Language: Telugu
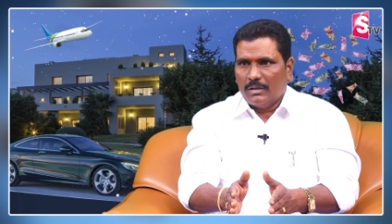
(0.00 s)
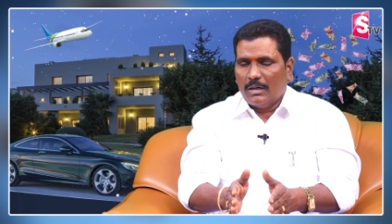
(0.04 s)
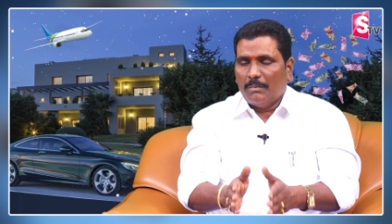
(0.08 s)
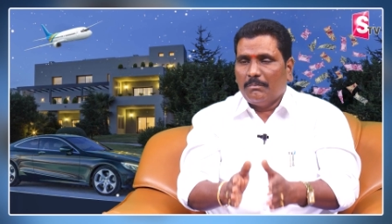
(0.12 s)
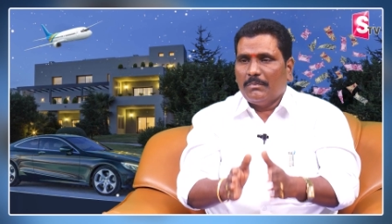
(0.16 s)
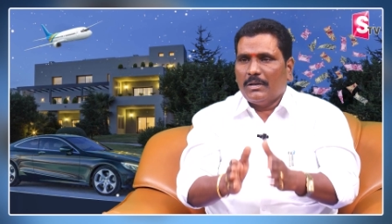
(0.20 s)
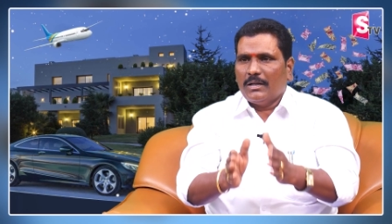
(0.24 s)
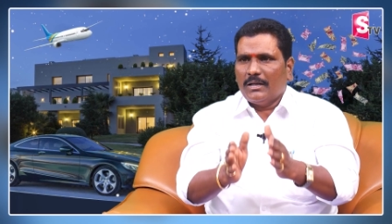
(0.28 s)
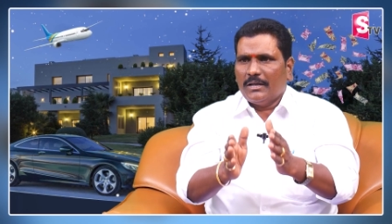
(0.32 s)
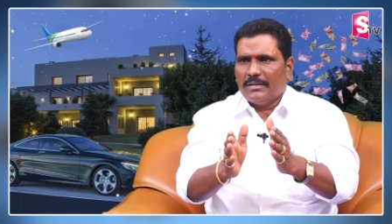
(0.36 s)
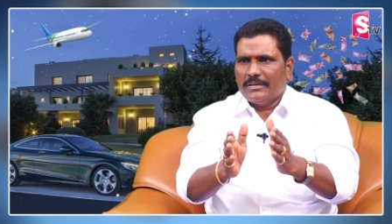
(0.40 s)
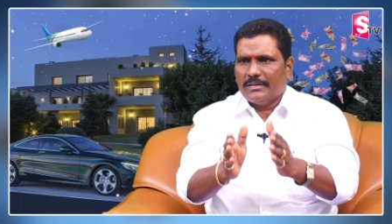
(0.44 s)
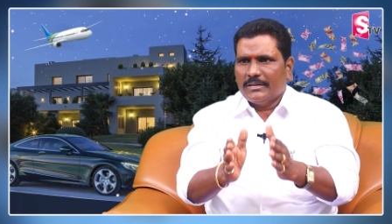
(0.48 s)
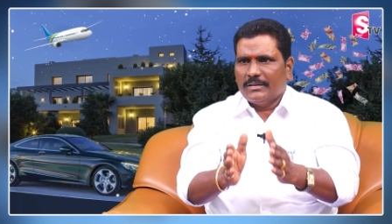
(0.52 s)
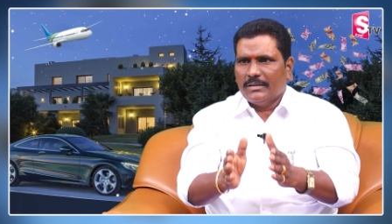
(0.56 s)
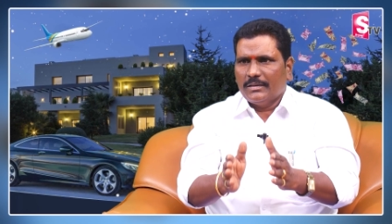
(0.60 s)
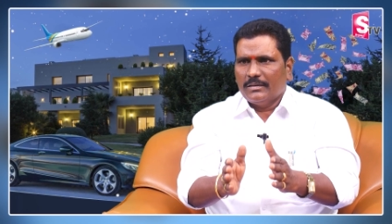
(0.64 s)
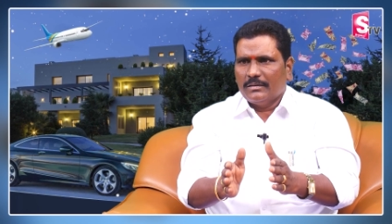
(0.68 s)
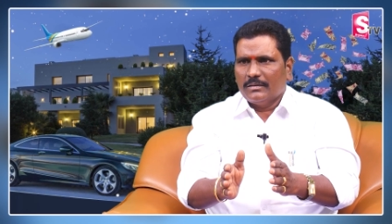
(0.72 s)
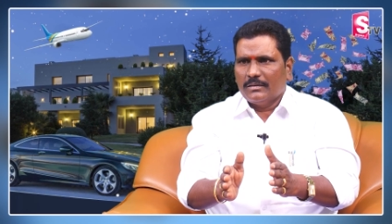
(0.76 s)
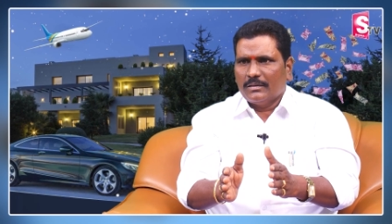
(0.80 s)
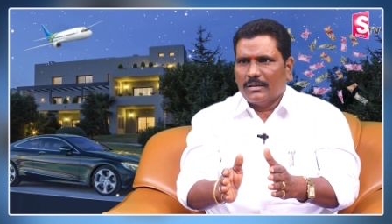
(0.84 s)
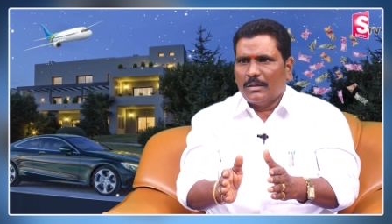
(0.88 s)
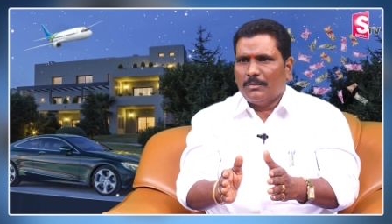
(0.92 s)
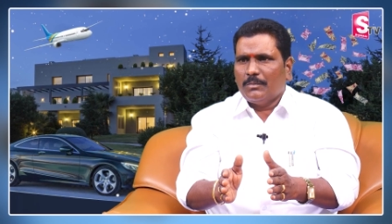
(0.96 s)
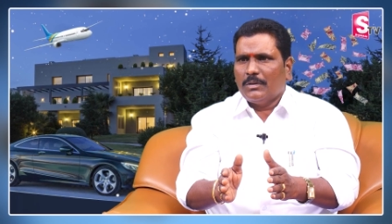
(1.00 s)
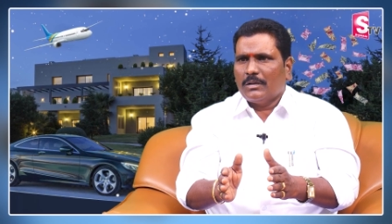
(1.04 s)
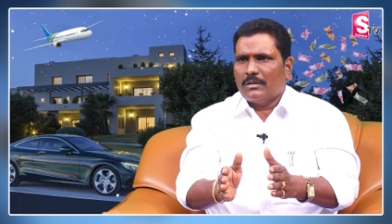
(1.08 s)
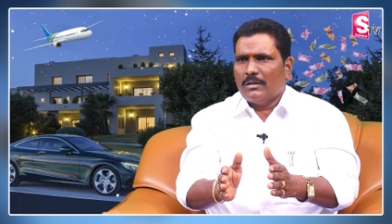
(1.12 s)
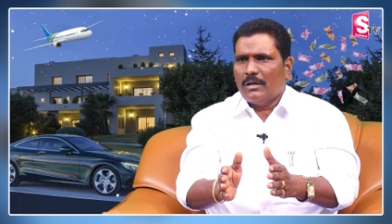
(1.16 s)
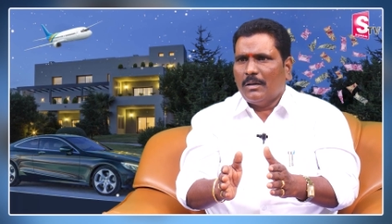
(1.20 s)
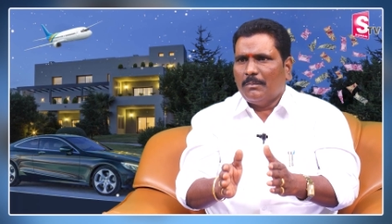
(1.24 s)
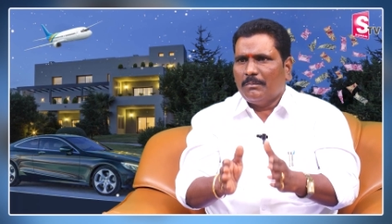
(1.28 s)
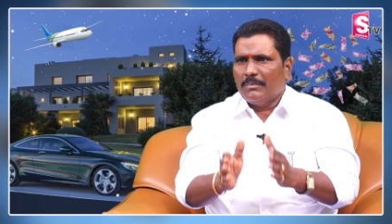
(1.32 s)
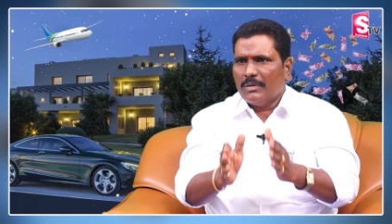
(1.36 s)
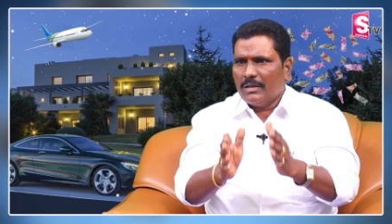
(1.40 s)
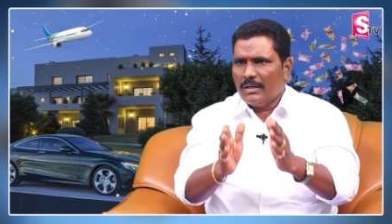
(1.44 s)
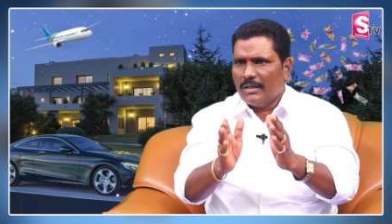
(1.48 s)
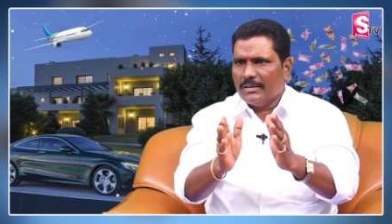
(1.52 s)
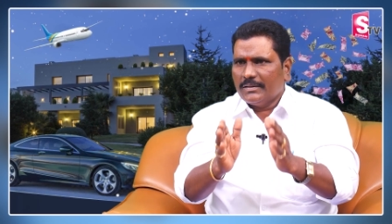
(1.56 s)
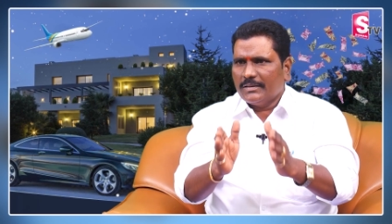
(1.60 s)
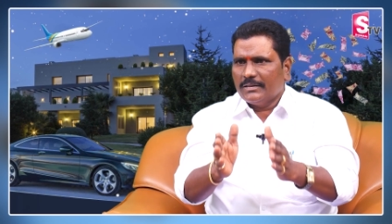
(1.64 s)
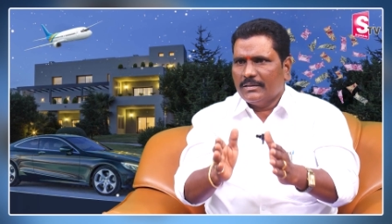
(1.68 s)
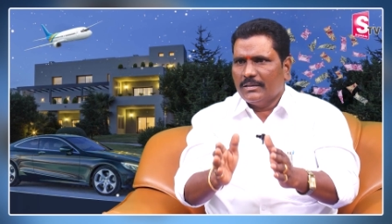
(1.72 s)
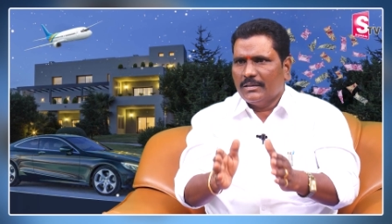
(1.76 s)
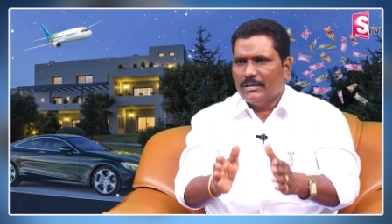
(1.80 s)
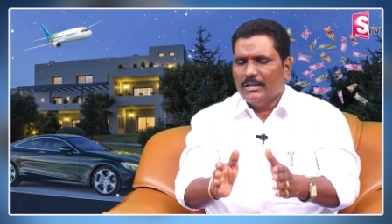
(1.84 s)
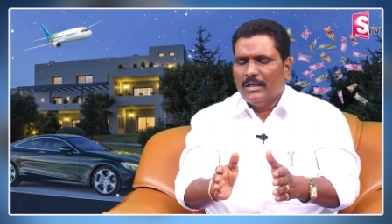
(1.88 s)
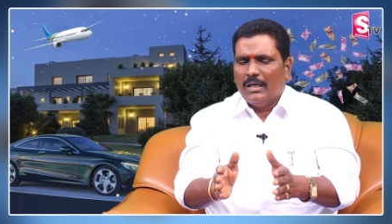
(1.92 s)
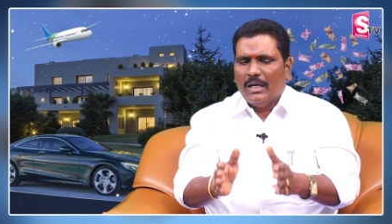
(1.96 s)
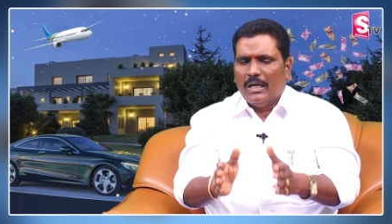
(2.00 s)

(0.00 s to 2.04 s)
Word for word: అమ్మ లాంటిది నమ్మకం అమ్మ లాంటిది